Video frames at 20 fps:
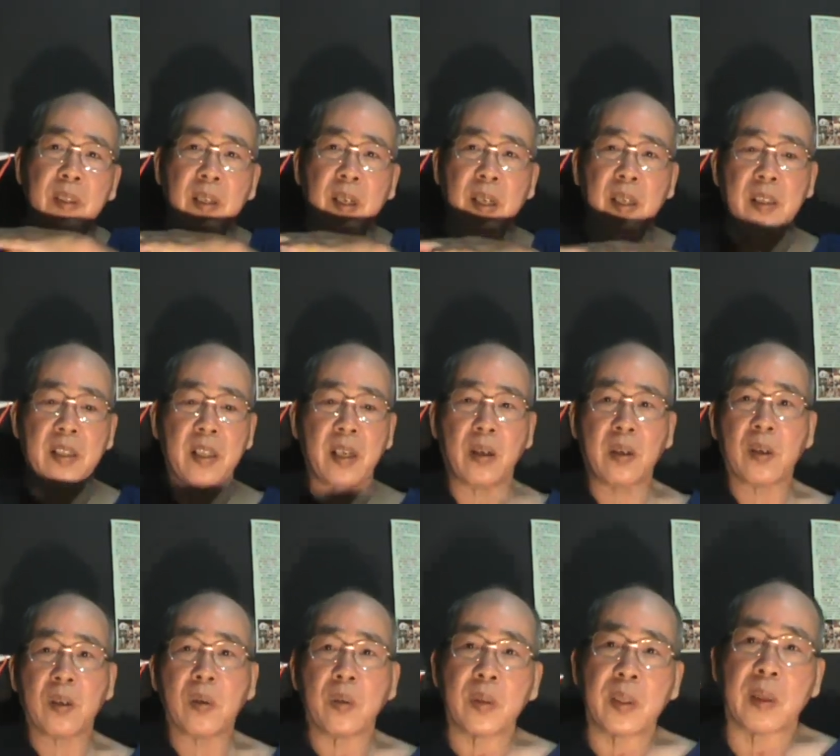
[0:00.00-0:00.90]
啊，找
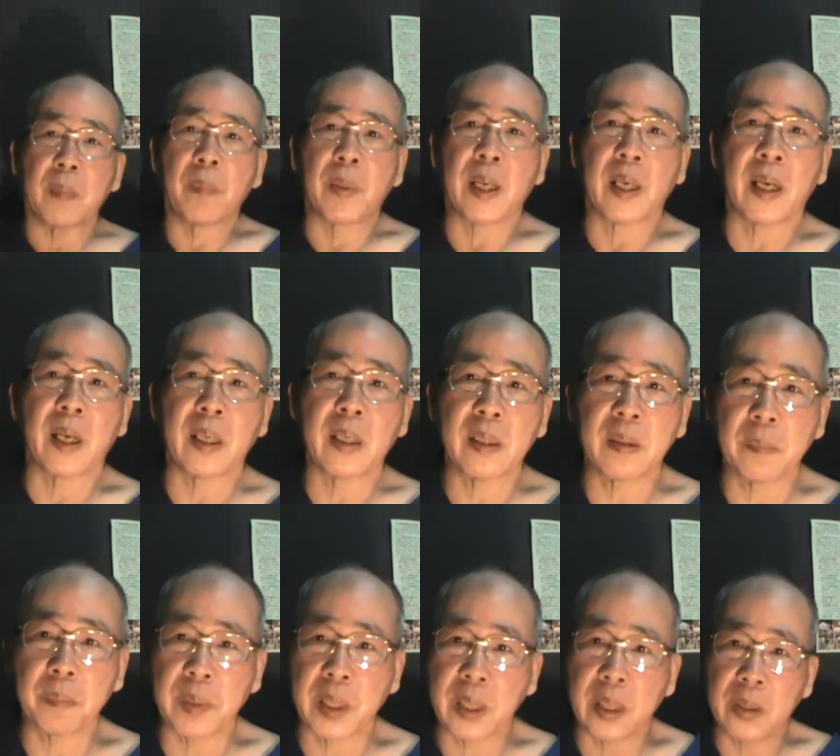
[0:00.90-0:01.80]
了工人把它
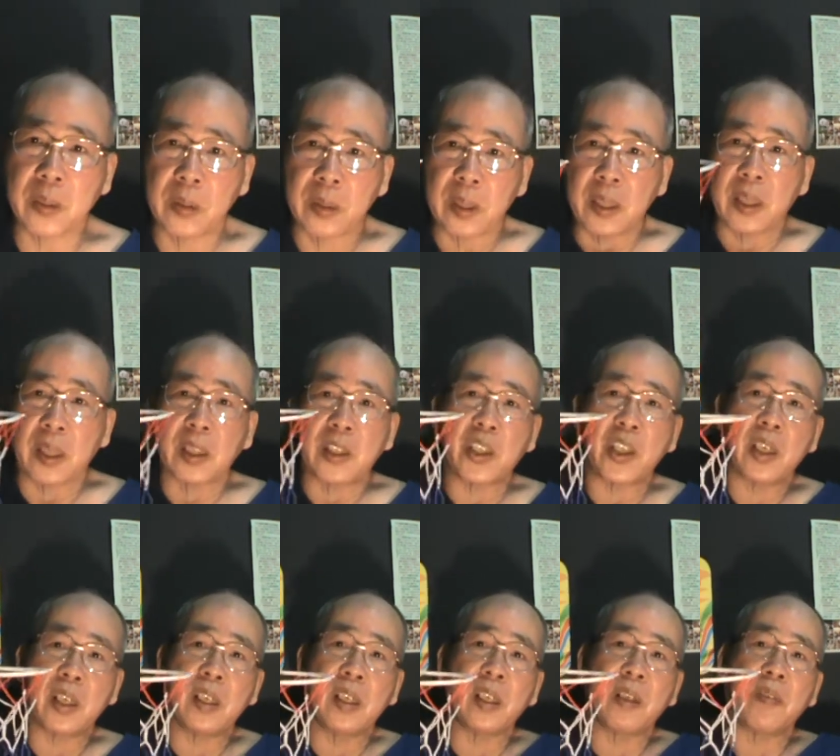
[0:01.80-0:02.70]
把它用那个
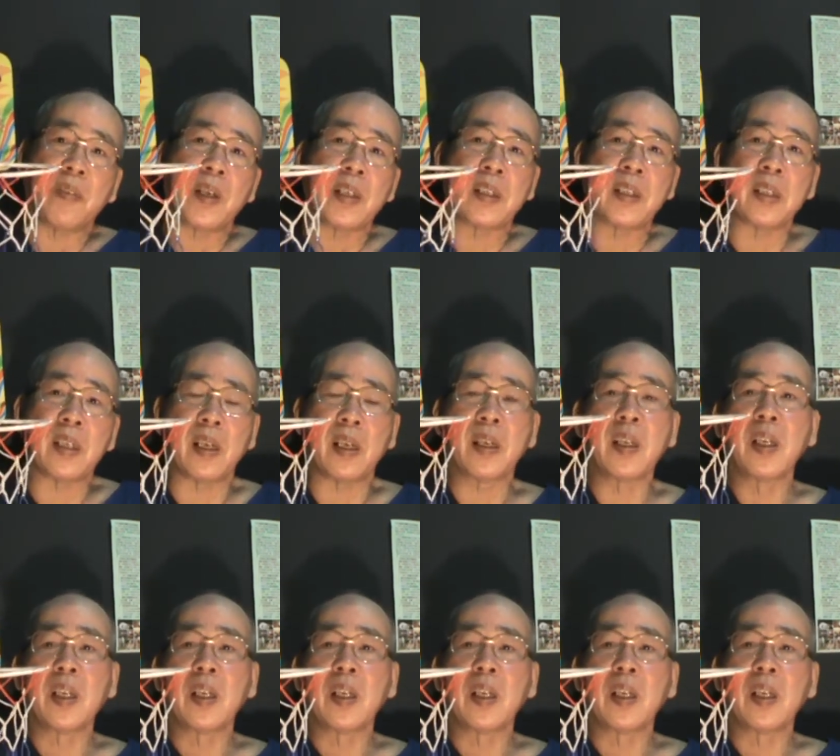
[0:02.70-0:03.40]
切割的方式啊，